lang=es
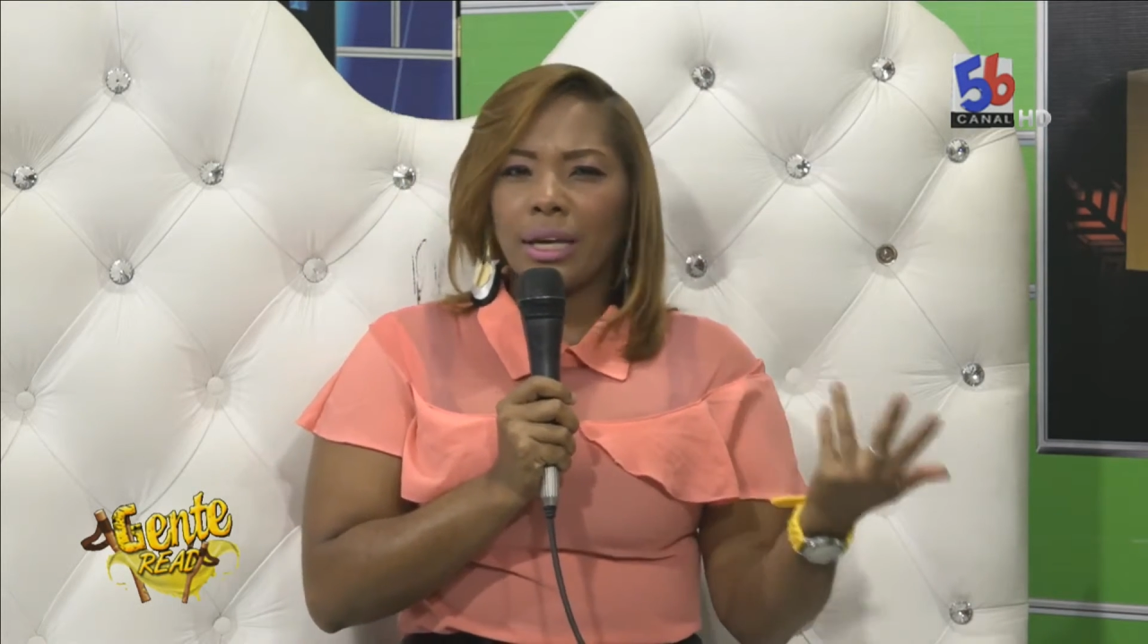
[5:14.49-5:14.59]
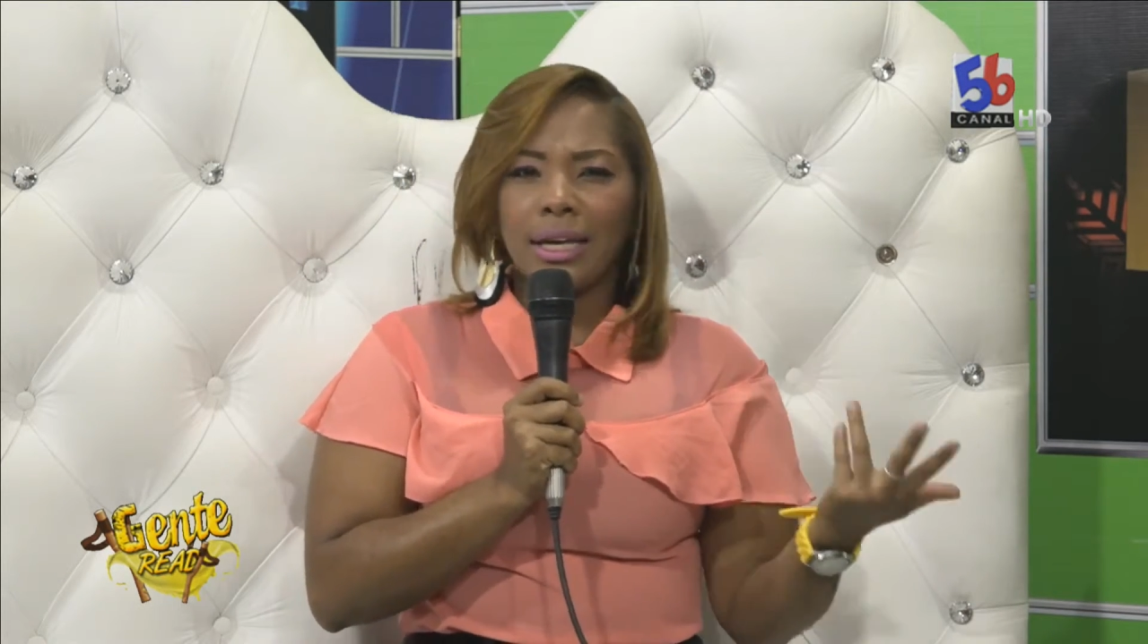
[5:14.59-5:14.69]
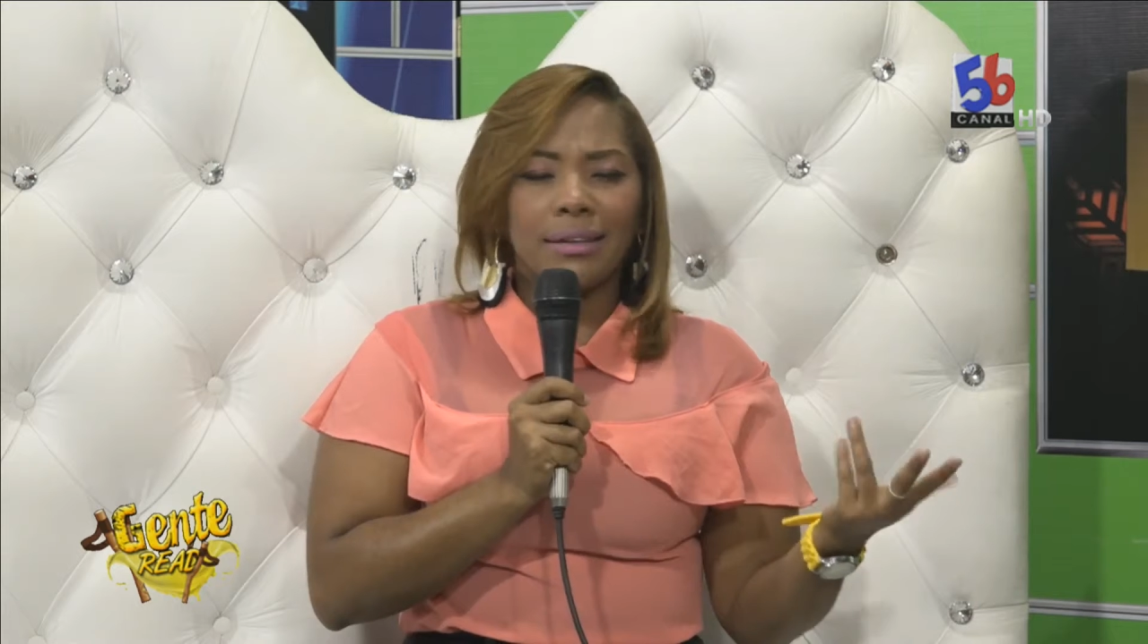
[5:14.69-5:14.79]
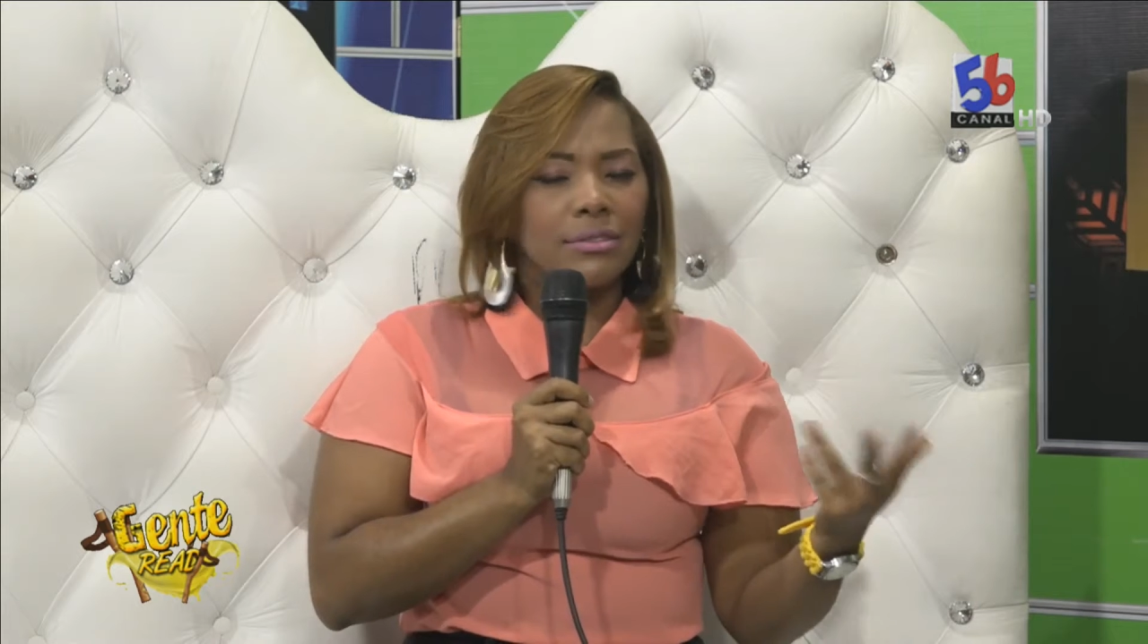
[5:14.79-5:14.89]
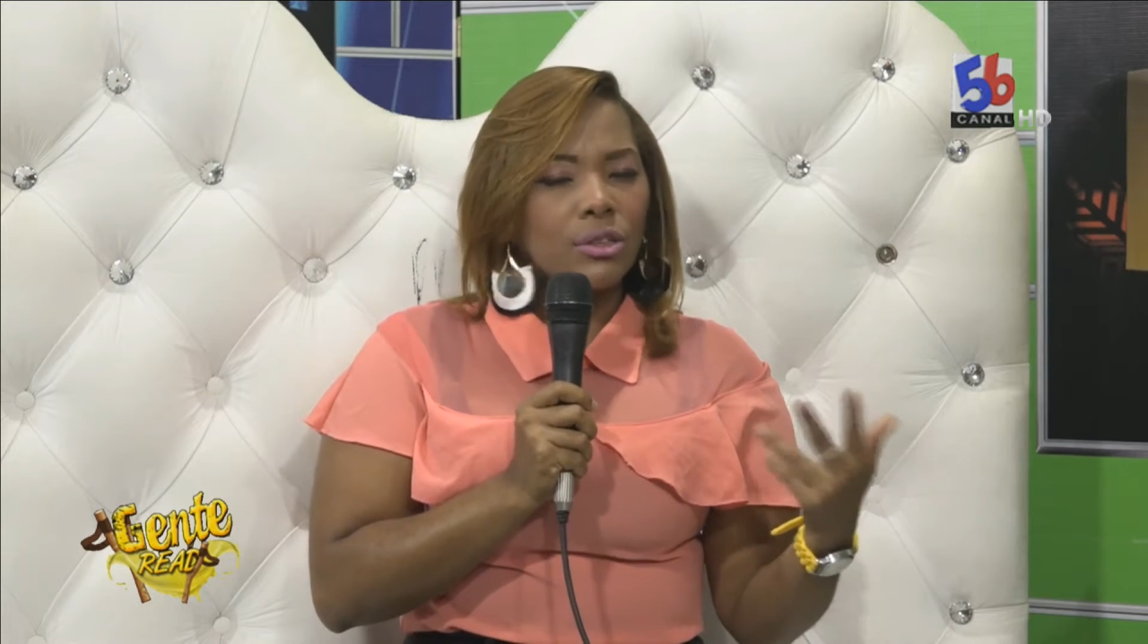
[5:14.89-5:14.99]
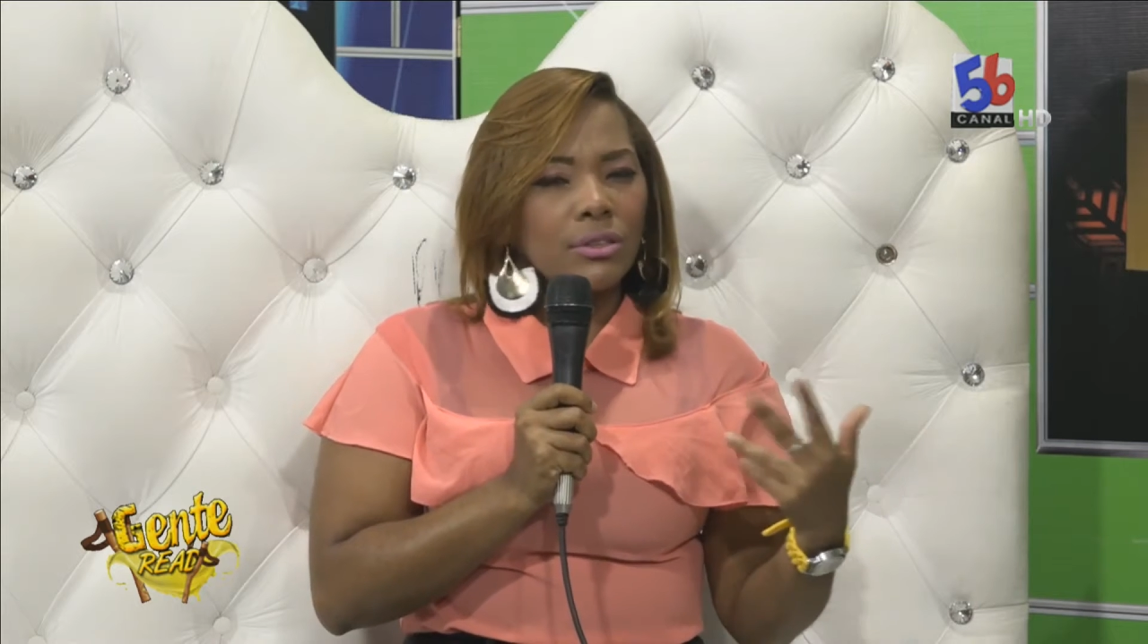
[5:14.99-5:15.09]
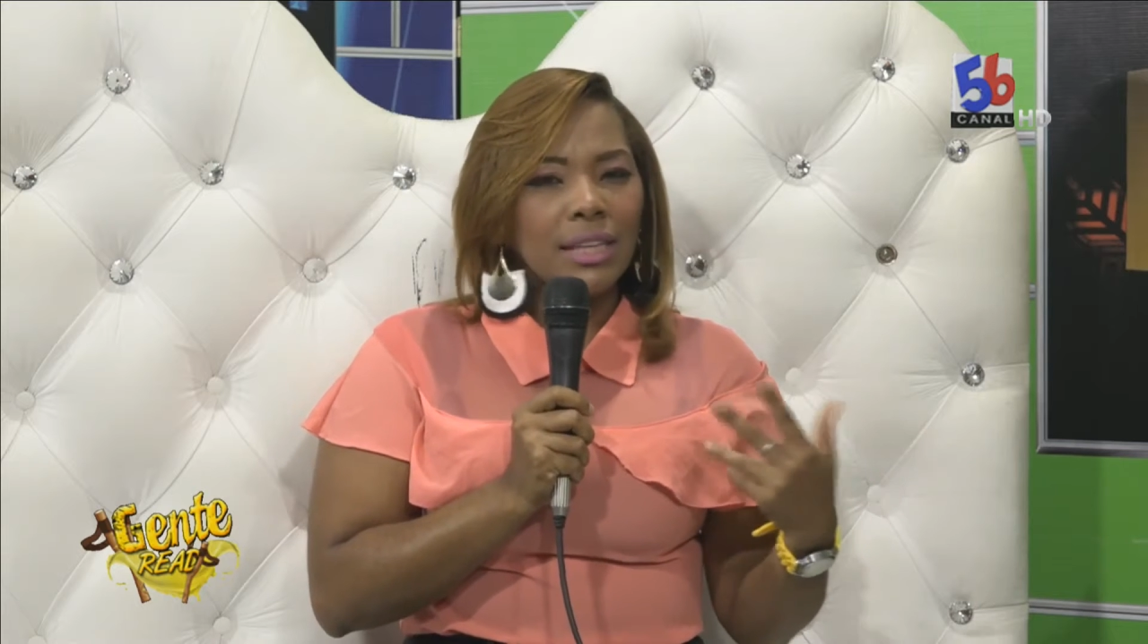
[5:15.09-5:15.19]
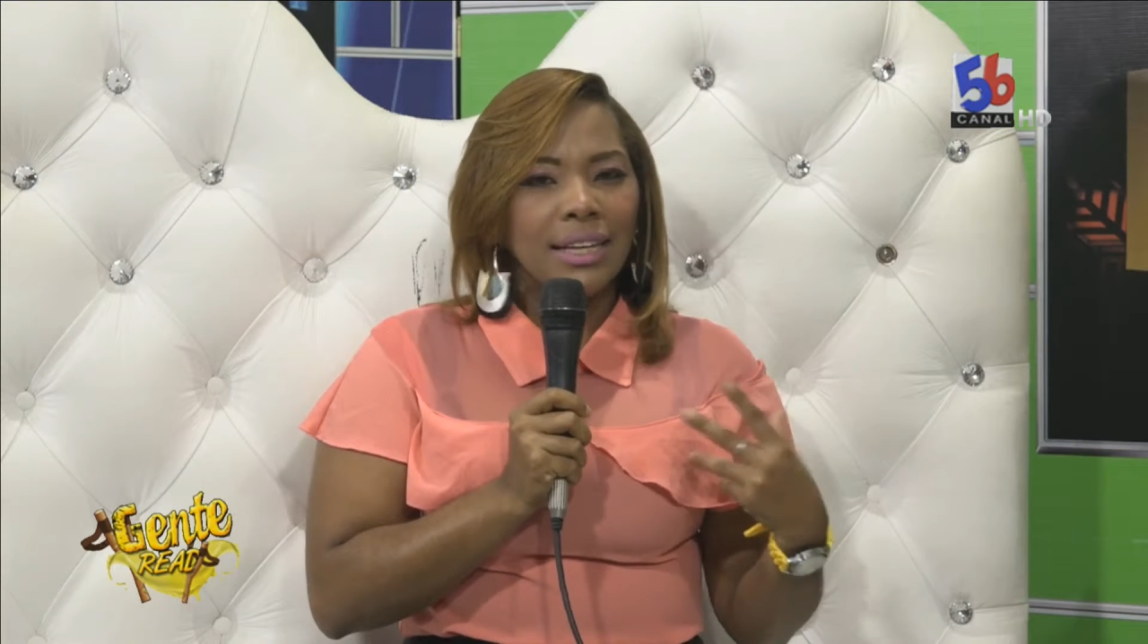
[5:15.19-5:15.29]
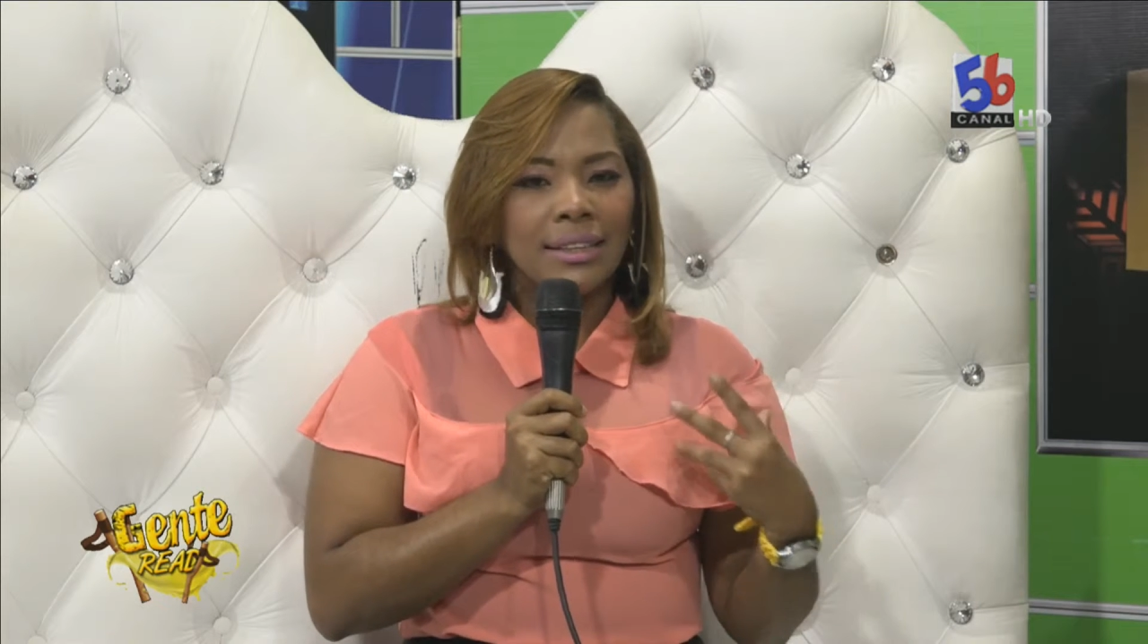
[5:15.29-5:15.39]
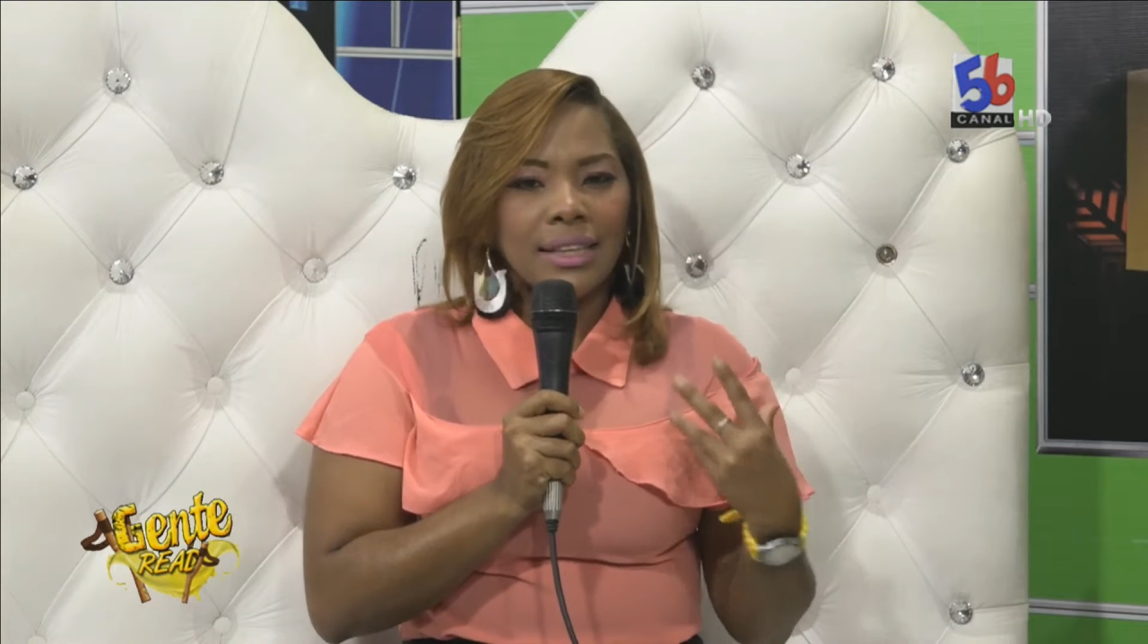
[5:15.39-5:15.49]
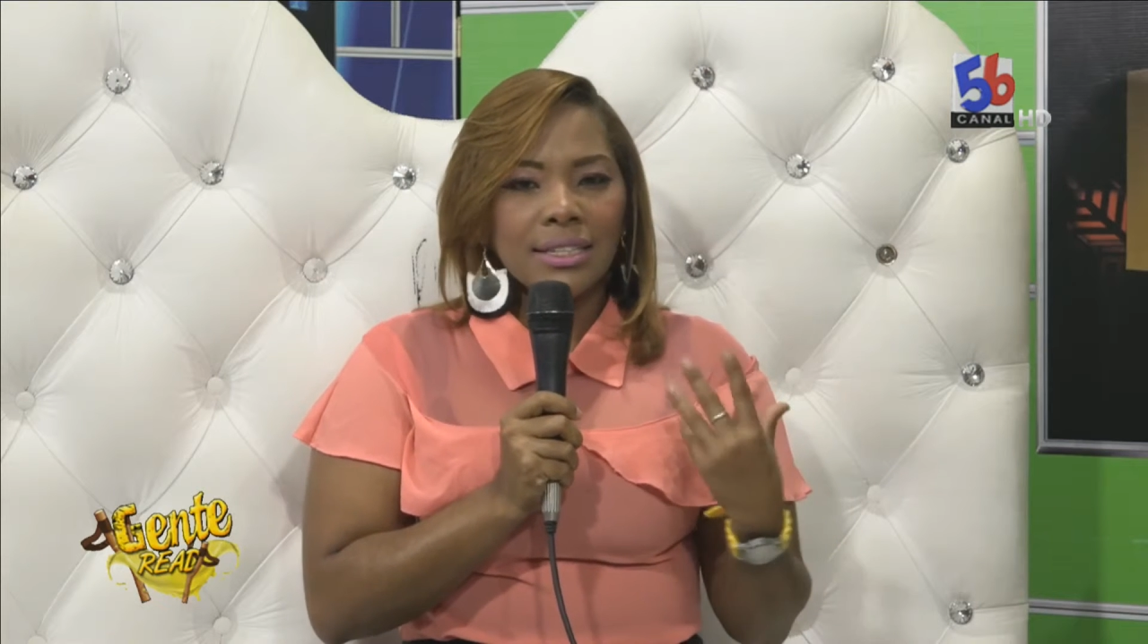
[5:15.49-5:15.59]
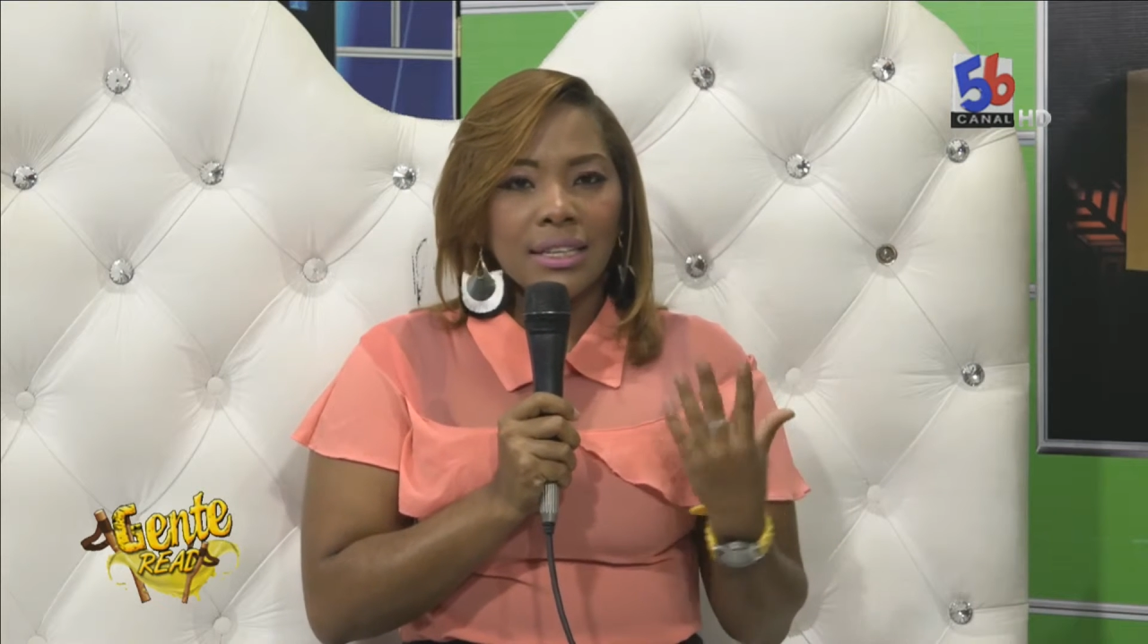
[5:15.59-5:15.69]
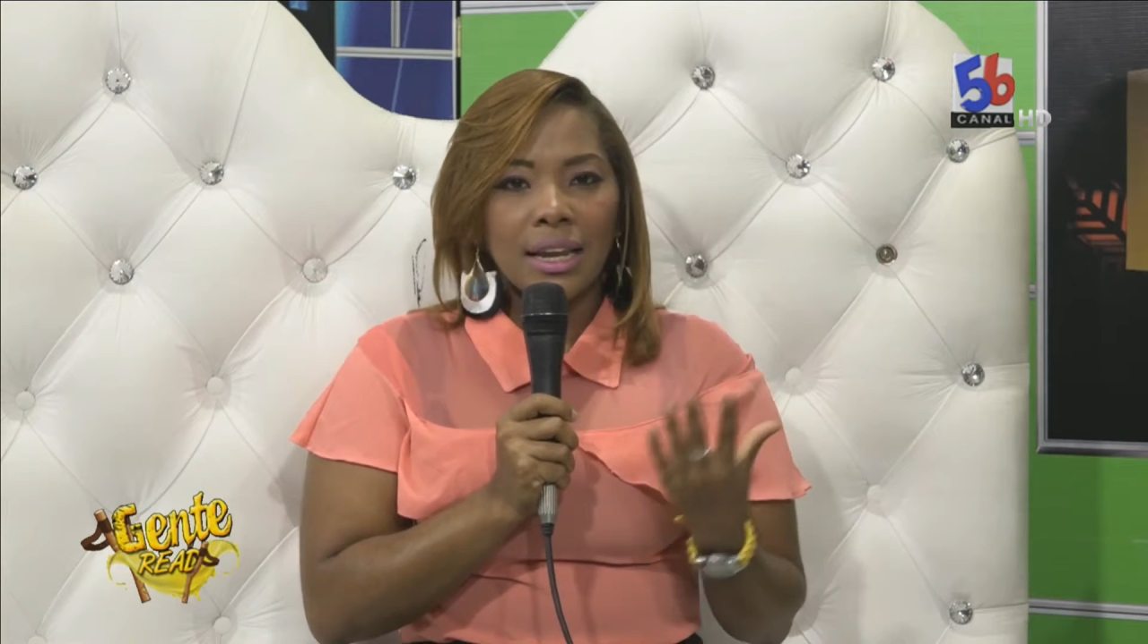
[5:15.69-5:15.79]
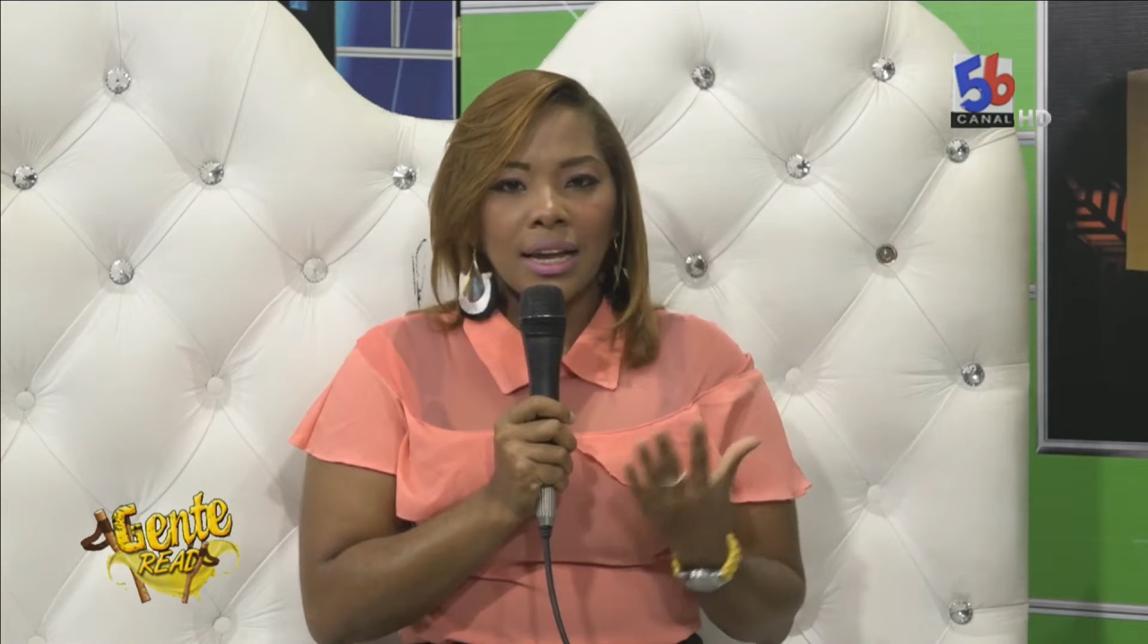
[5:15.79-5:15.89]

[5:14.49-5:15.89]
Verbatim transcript: que son tantas